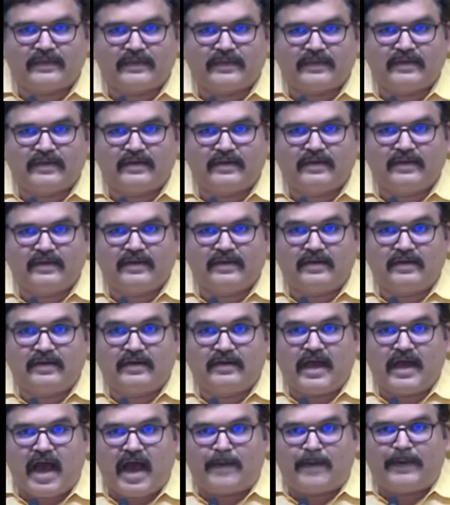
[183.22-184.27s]
యాభై
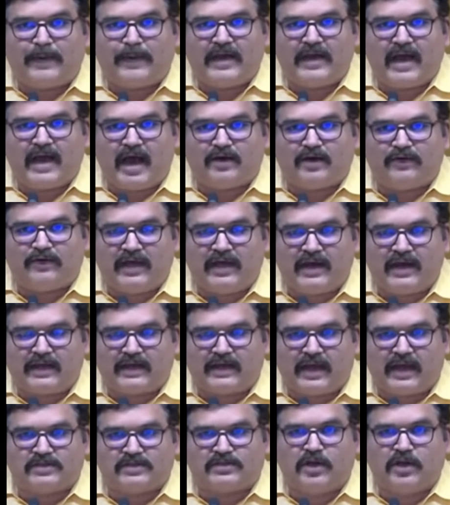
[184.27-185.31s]
ఆరు వేల కేసులు
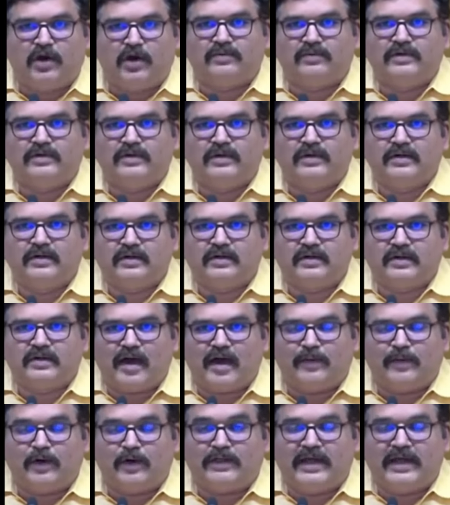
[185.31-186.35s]

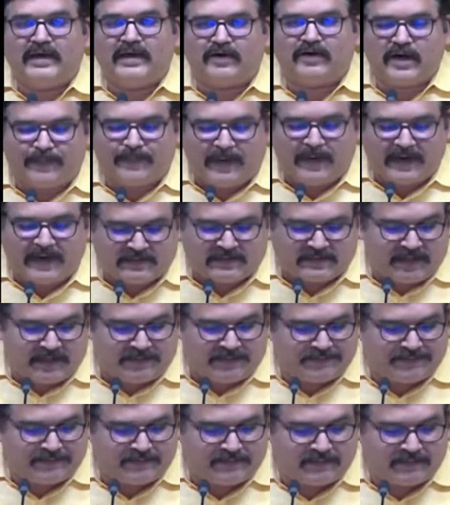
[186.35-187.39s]
నమోదైనటువంటి పరిస్థితి
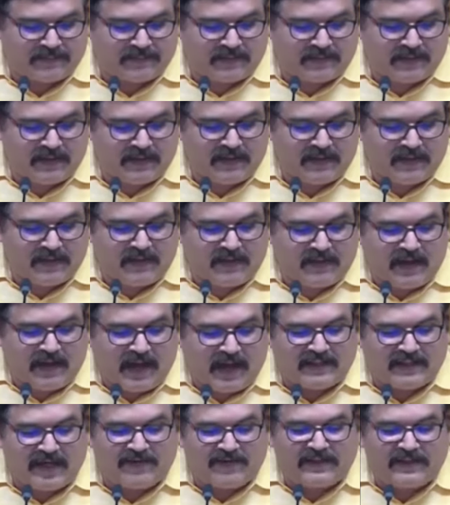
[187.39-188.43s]

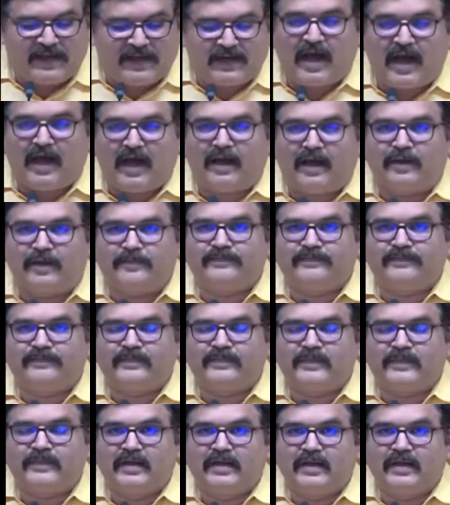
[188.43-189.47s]
అదేవిధంగా
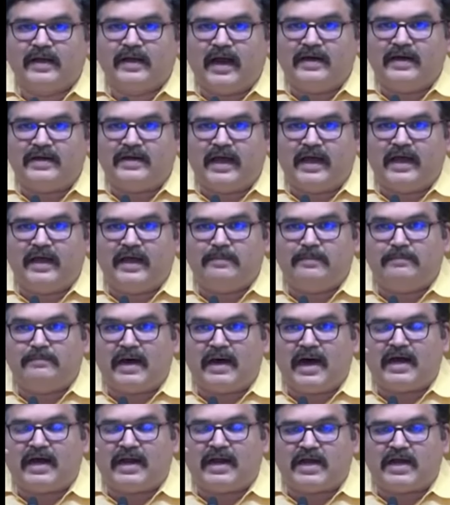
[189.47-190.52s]
అంటే
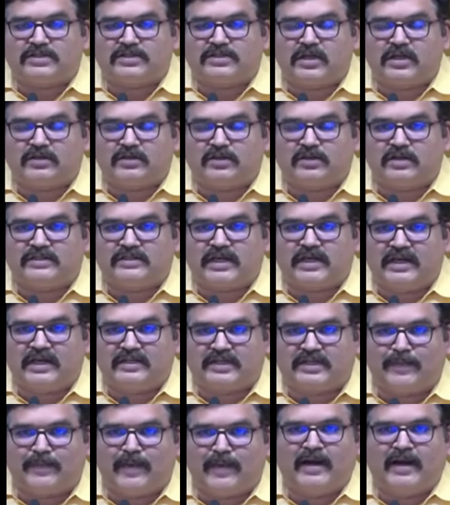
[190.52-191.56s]
మహారాష్ట్రతో సరి
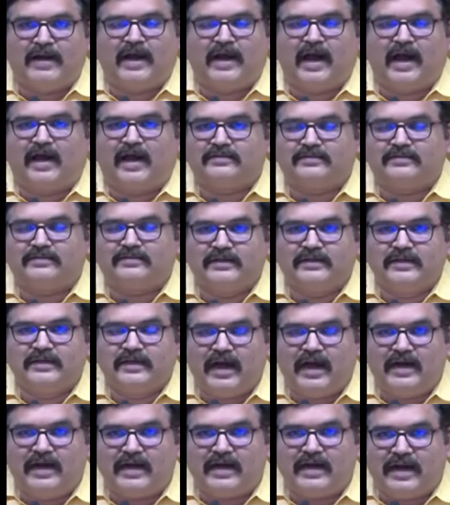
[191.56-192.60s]
సమానంగా
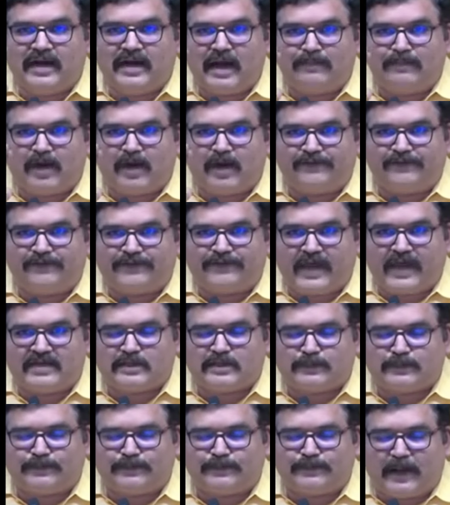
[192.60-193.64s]
అంటే నంబర్ ఆఫ్ కేసెస్
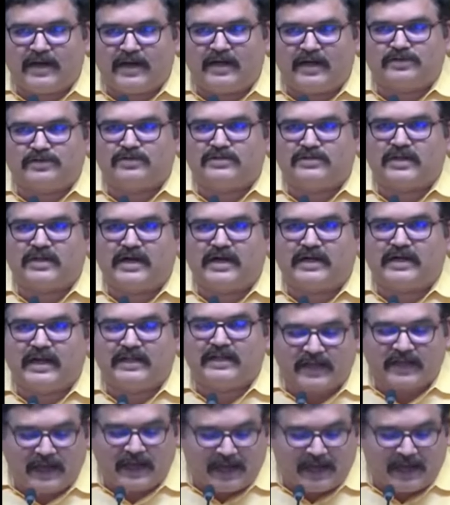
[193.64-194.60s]
పరంగా చూసినట్లయితే